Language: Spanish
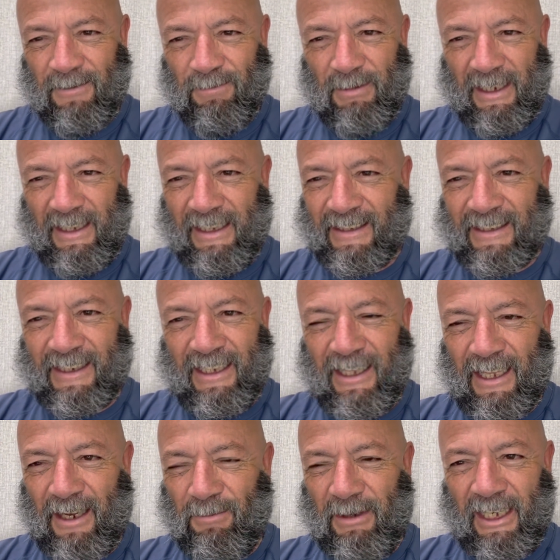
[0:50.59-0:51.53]

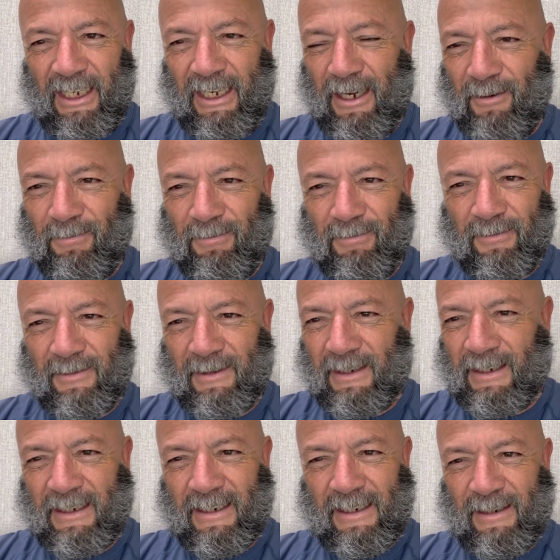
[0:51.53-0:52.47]
Bendecida Miriam,
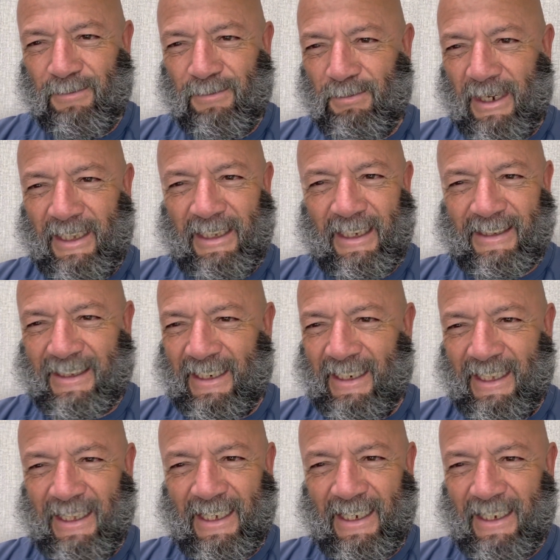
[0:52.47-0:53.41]

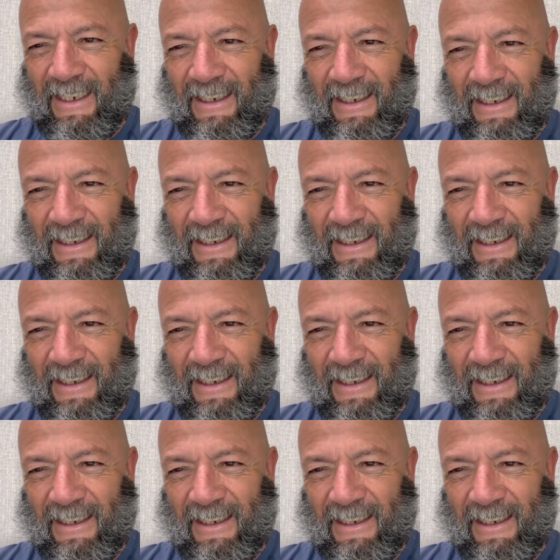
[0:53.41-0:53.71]
bendecida.